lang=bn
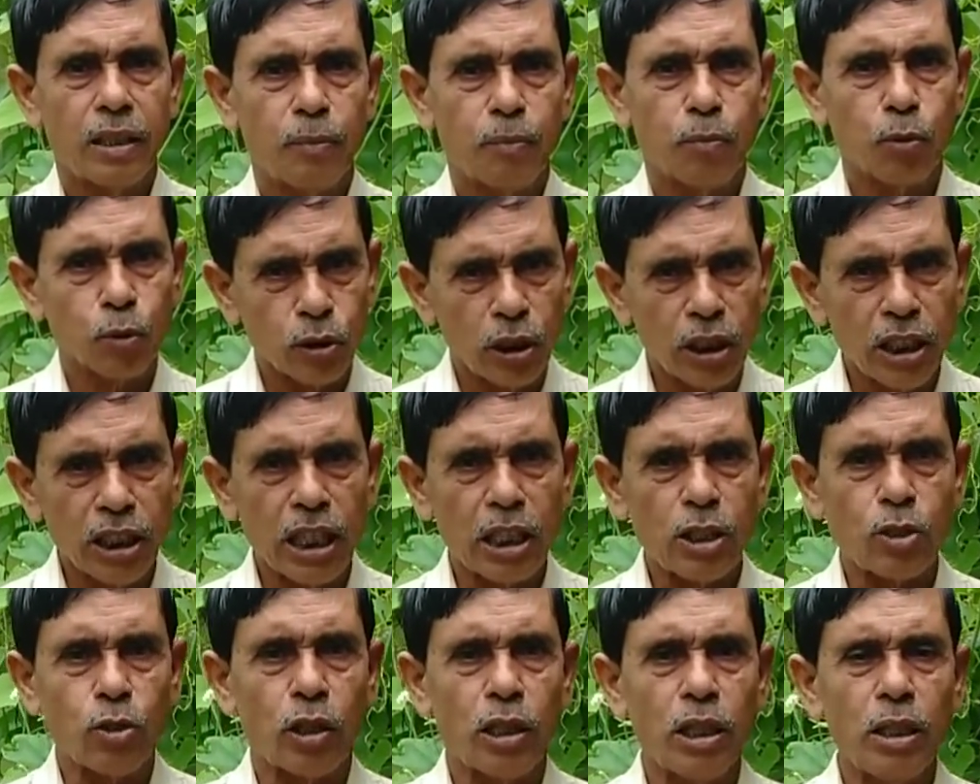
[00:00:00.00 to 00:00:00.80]
প্রতি
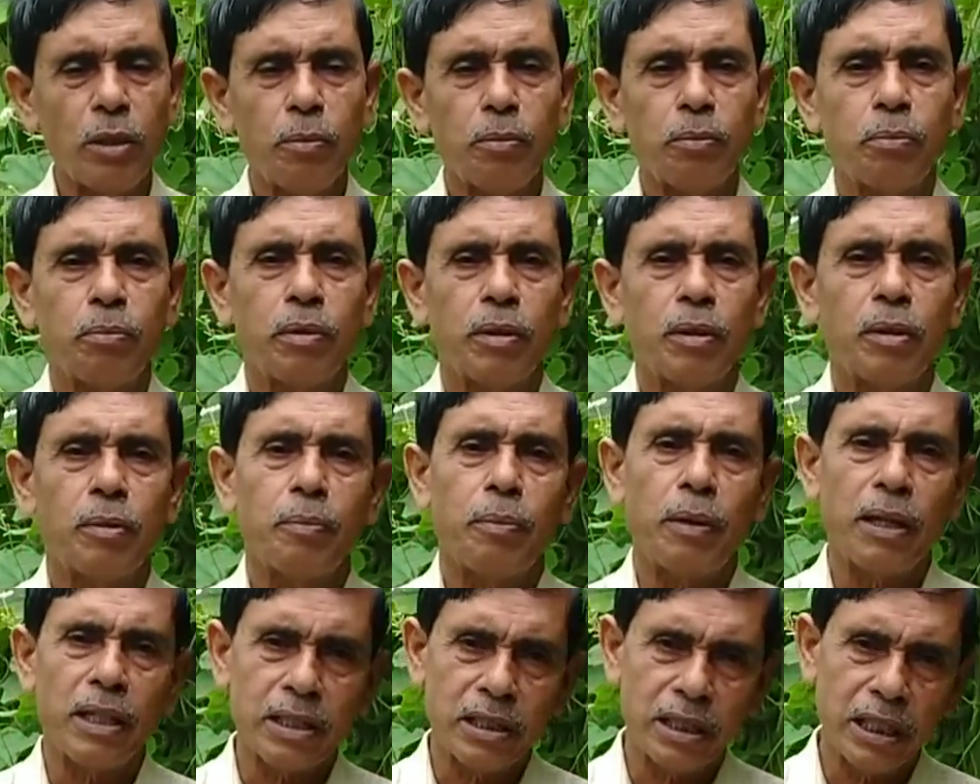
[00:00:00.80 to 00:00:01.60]
লিটার জলে
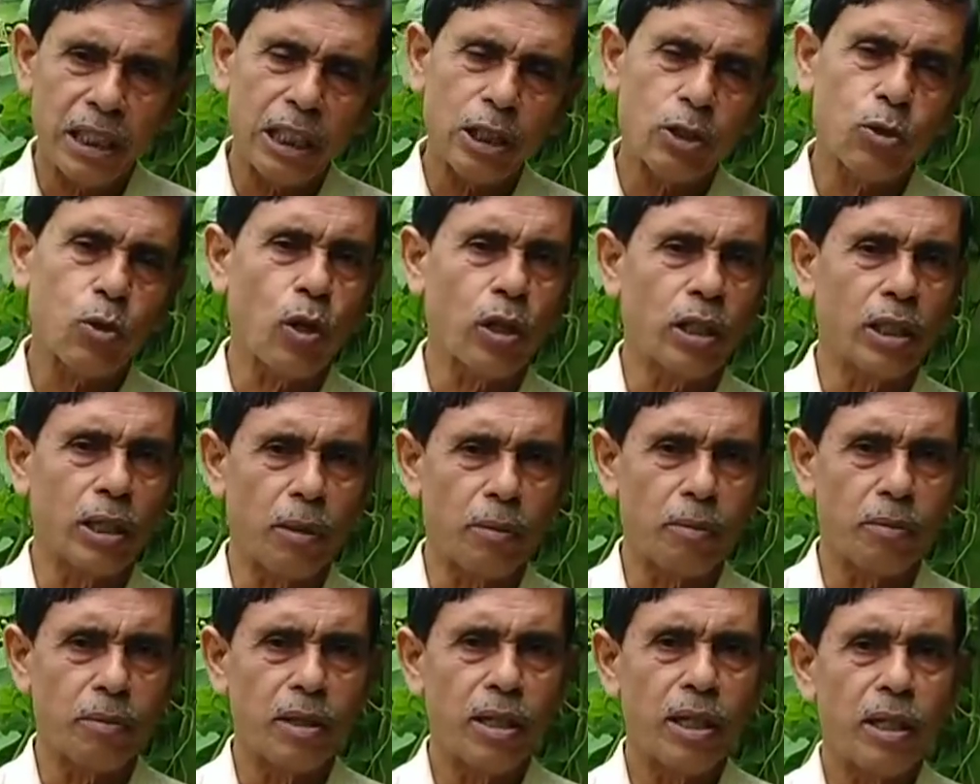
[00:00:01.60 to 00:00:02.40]
পাঁচ থেকে ছ
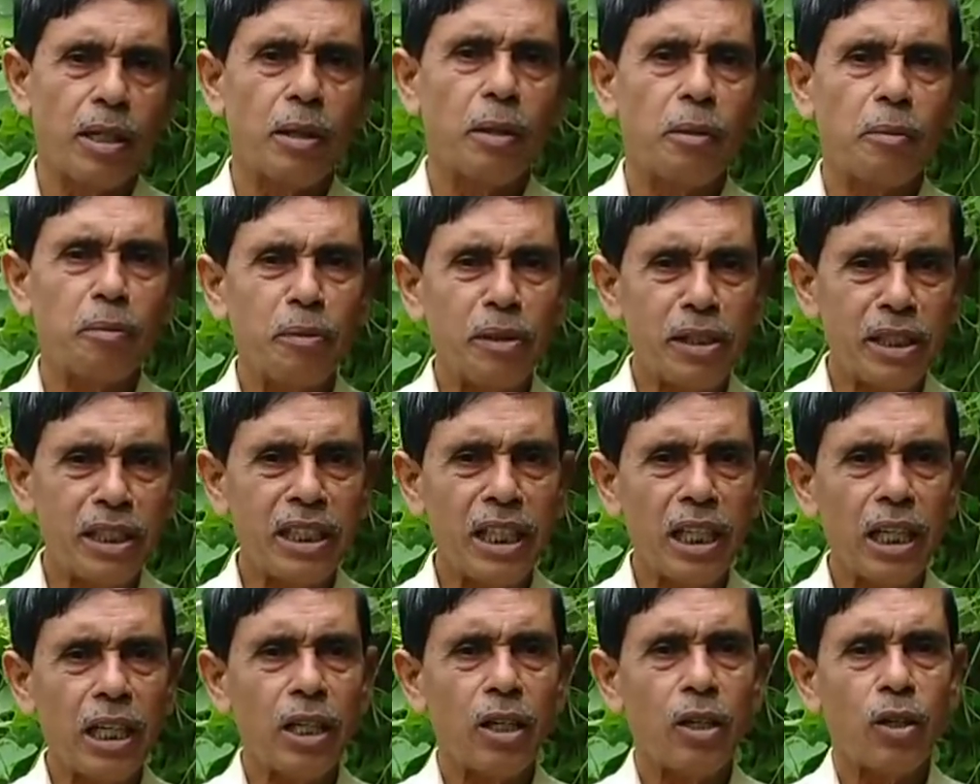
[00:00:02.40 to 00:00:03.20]
গ্রাম
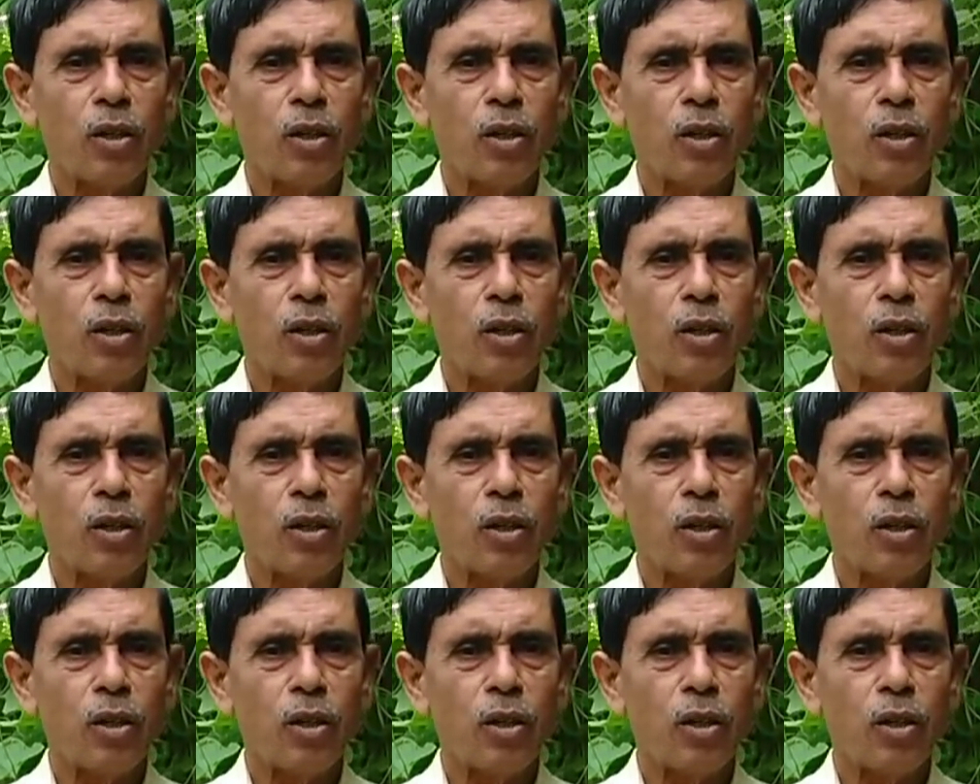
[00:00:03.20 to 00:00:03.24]
মিশিয়ে